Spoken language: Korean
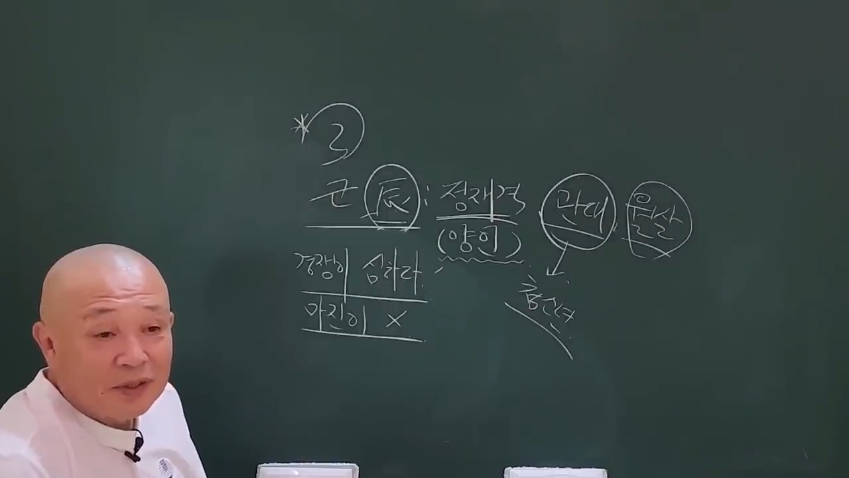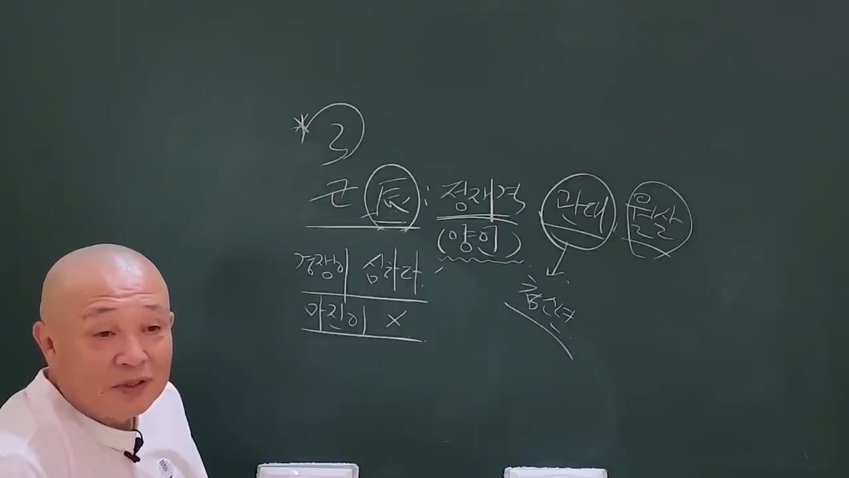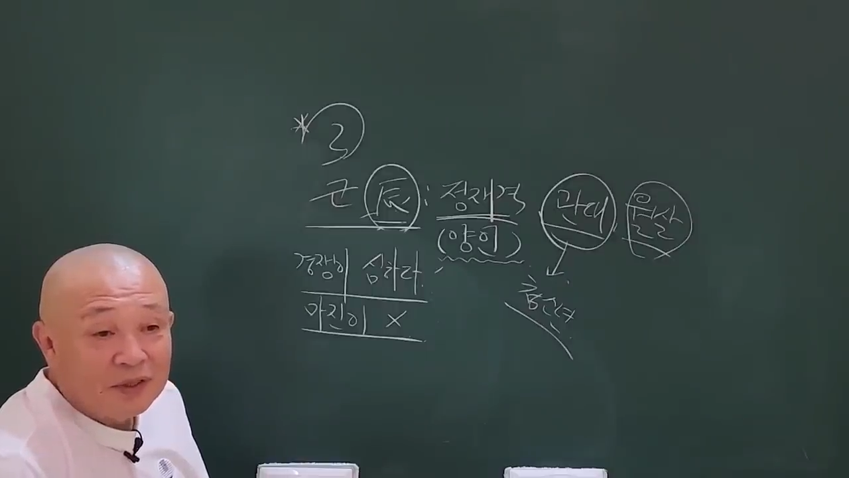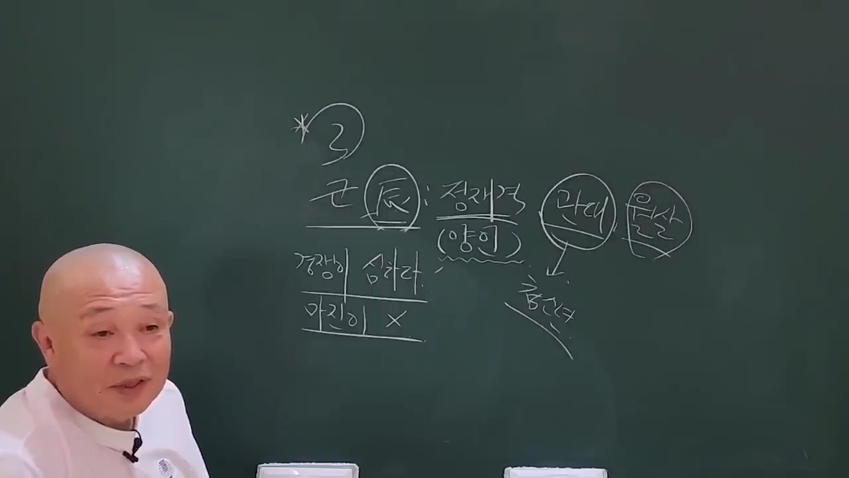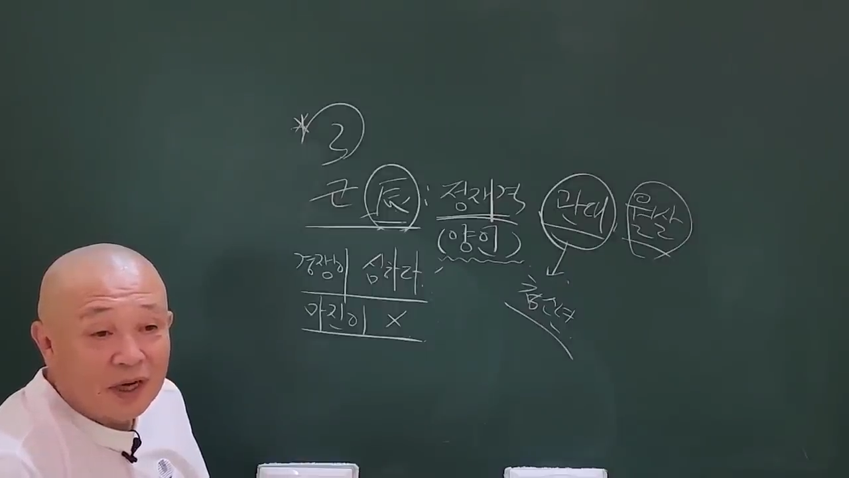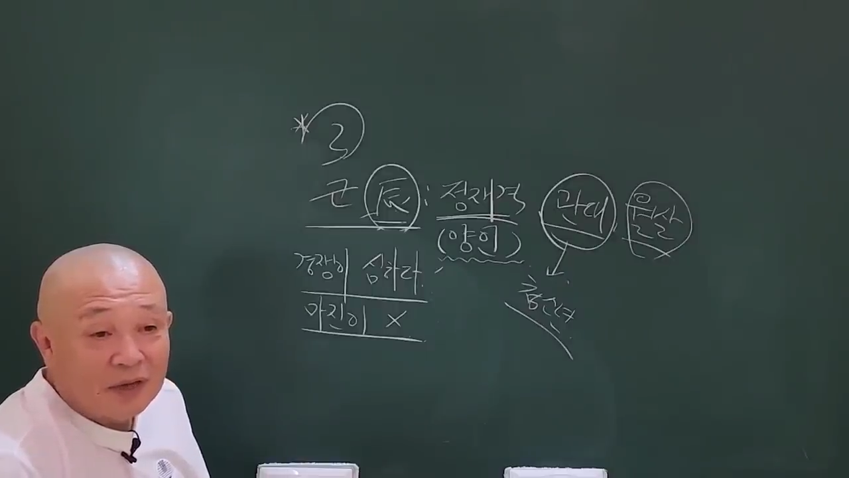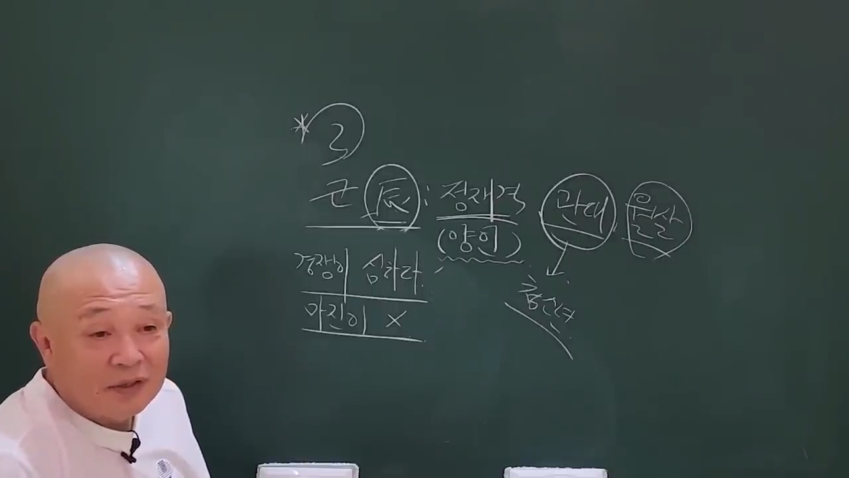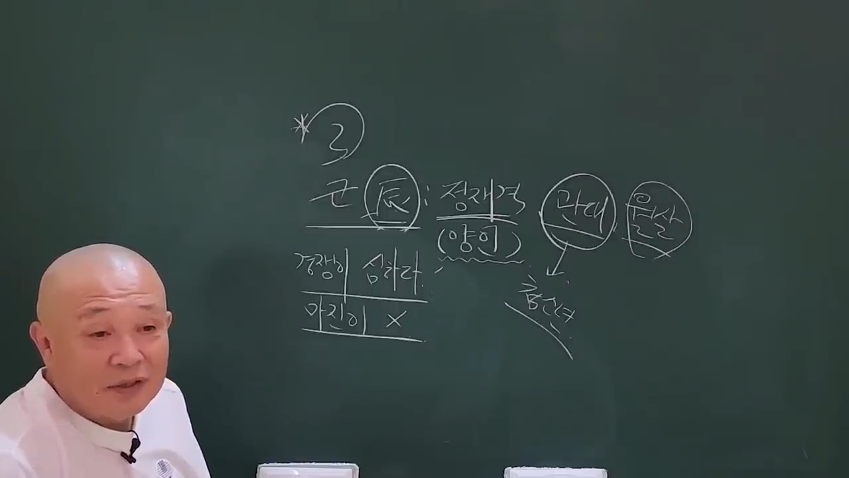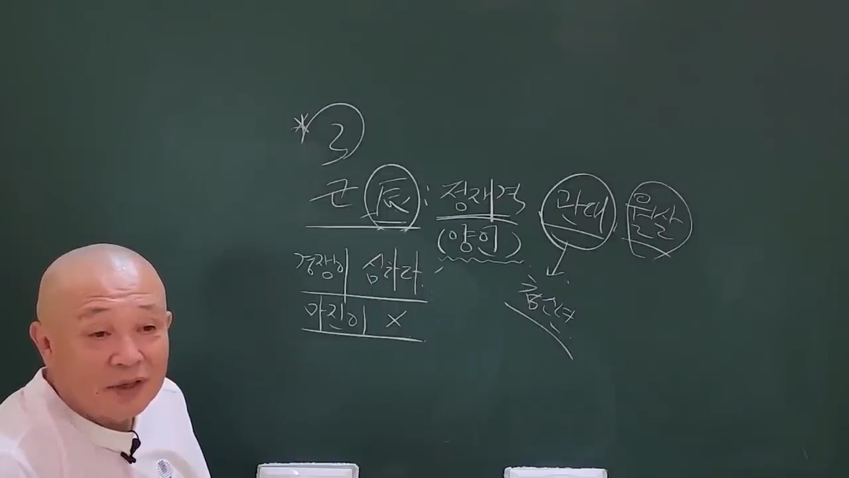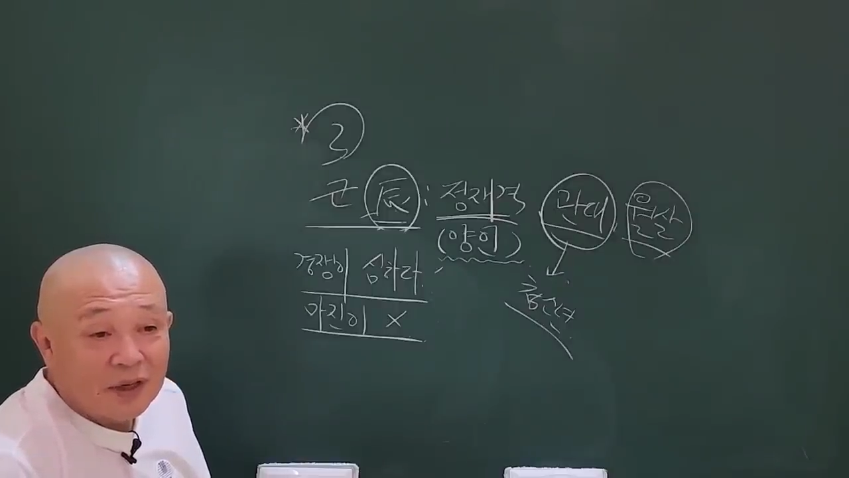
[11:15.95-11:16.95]
정제다.
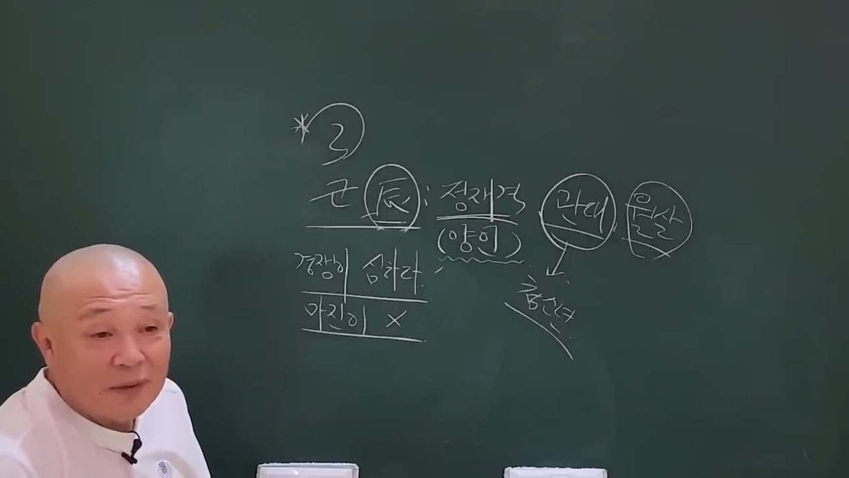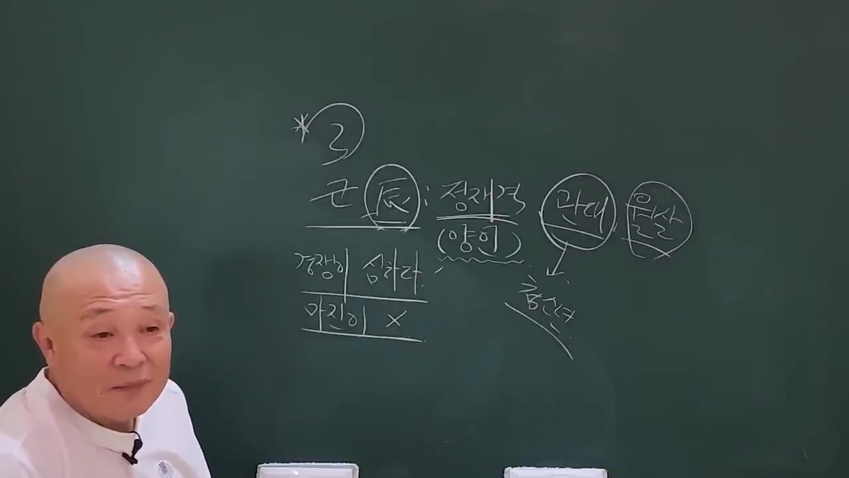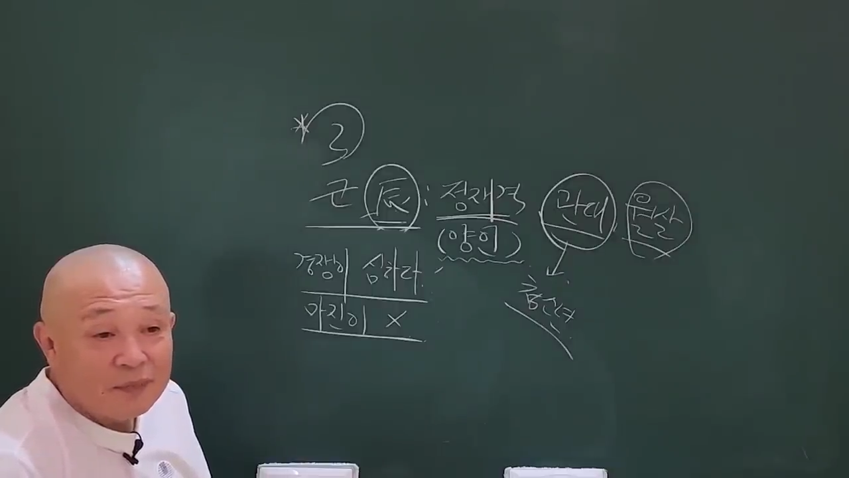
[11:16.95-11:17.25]
어떤 거야?